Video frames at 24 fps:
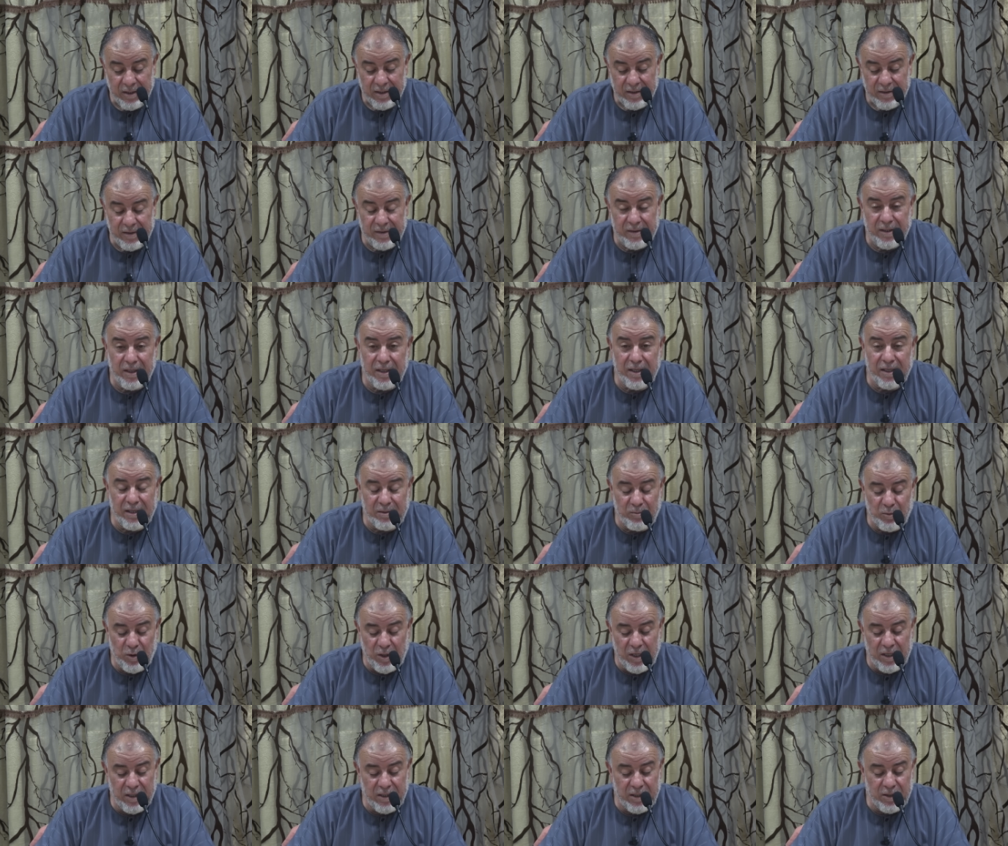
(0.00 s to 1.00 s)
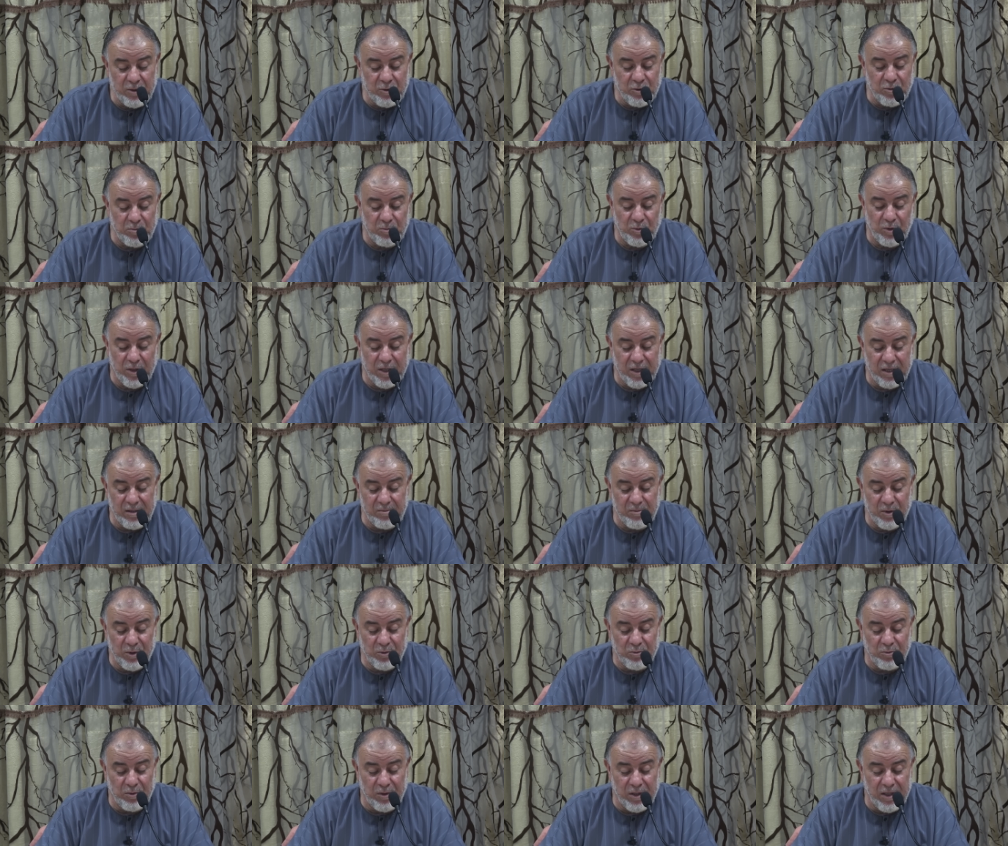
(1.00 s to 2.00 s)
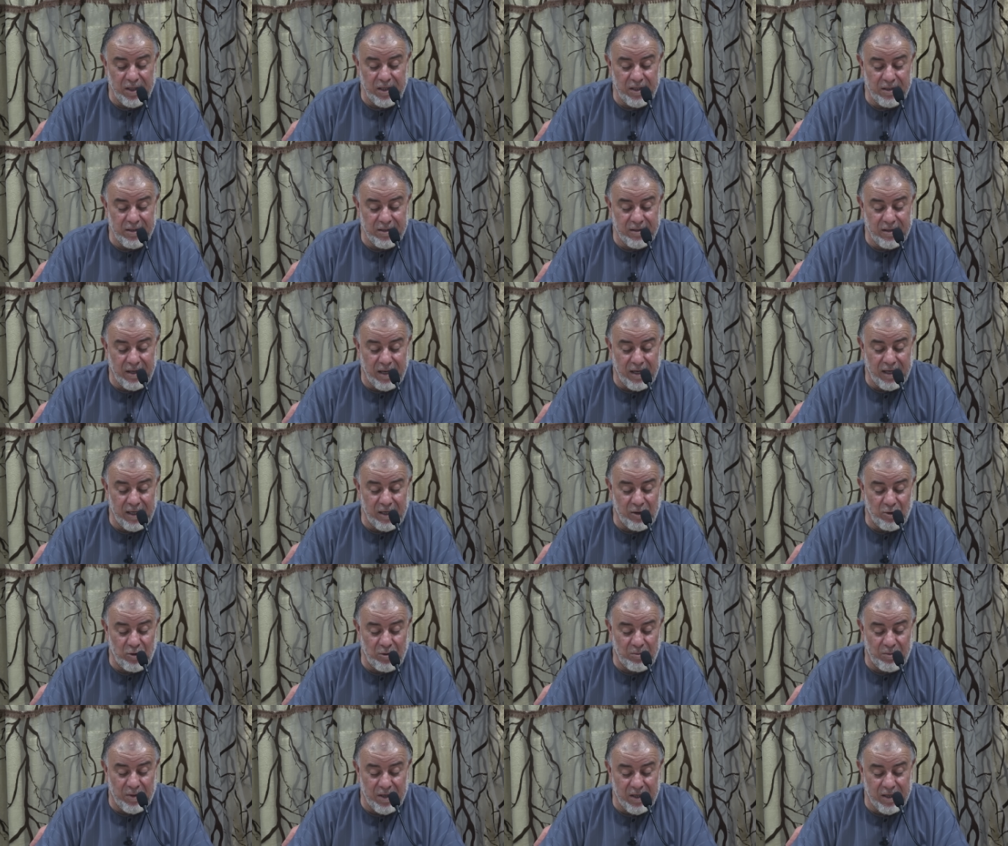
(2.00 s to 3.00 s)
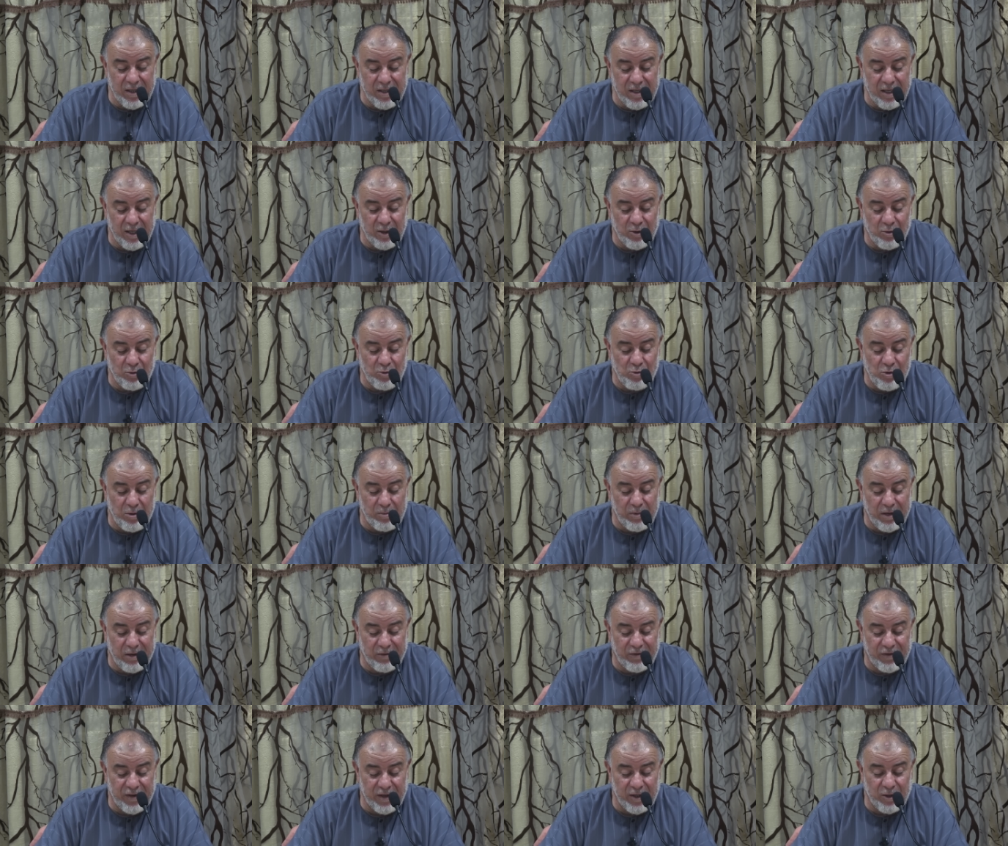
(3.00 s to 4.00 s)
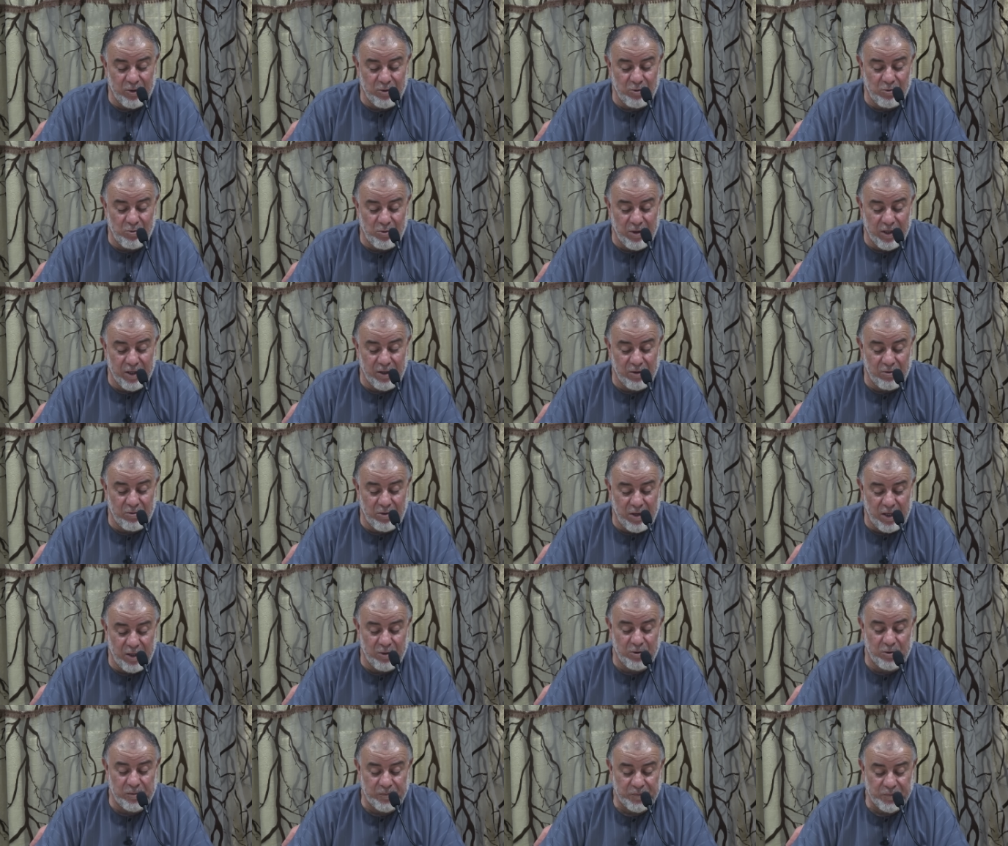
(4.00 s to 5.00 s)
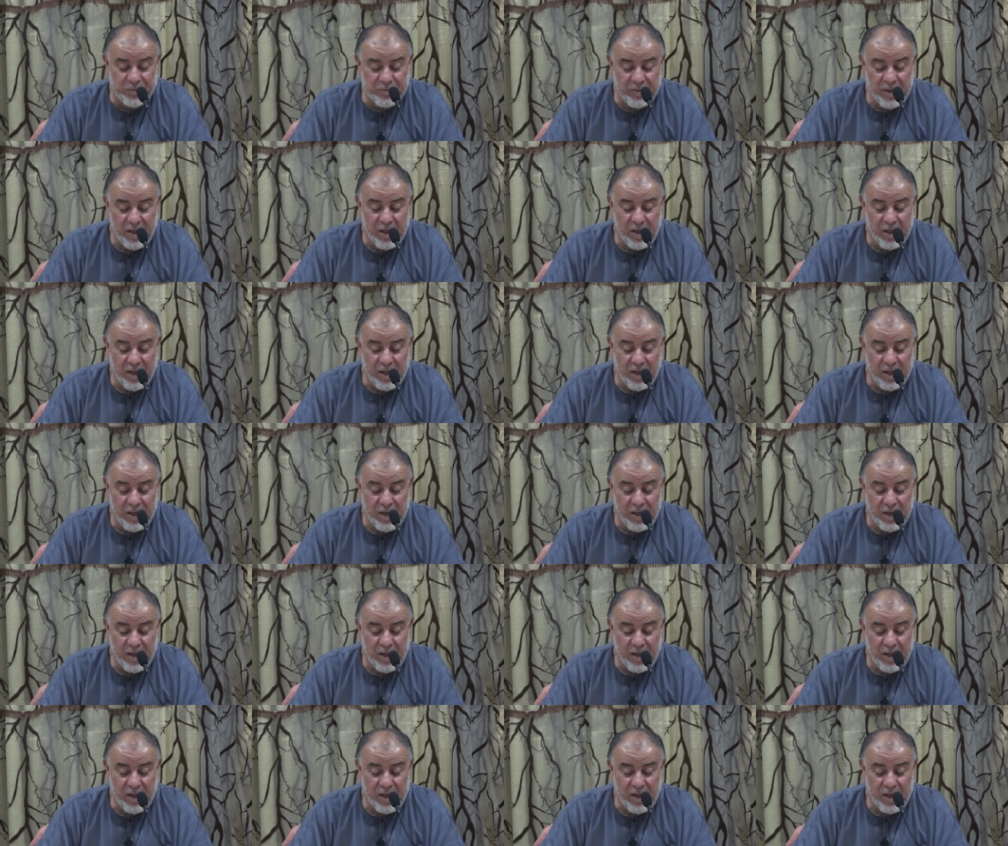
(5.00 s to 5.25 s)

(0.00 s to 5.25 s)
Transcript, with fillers: السلام عليكم ورحمة الله تعالى وبركاته ومغفرته ورضوانه